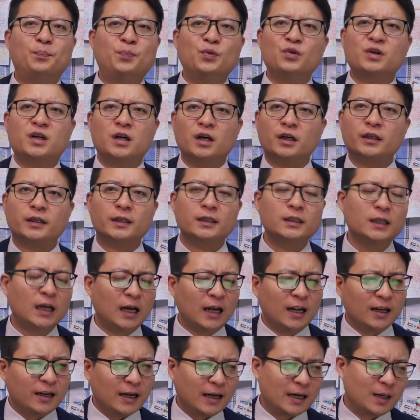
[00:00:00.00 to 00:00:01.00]
不可能
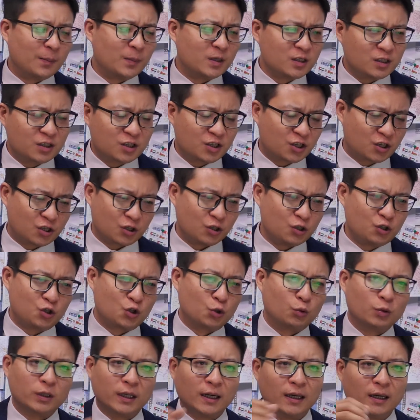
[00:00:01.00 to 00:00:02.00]
让他们持
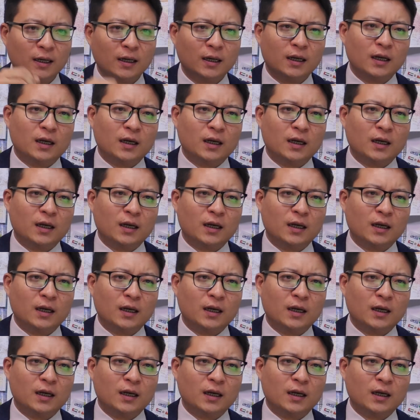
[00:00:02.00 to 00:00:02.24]
久的，